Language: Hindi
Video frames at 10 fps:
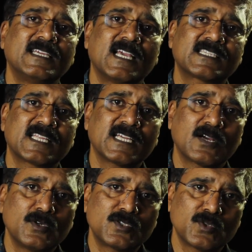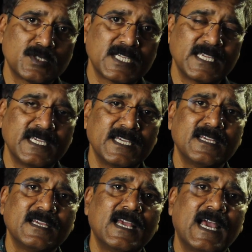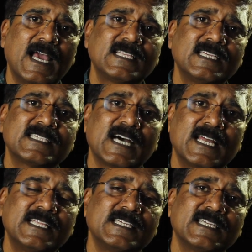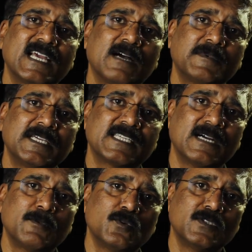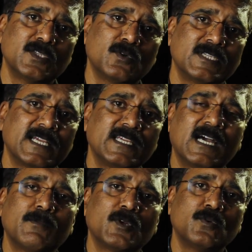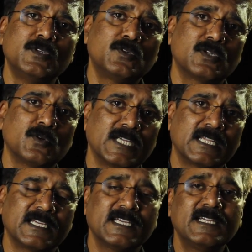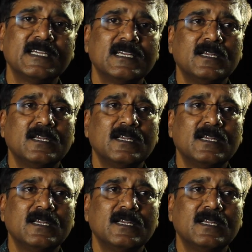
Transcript: या स्किन का कोई सुख चाहिए ऐसी सारी चीज़ें आपकी इच्छा बिल्कुल जीरो हो जाएंगी आप बिल्कुल न्यूट्रल हो जाते हैं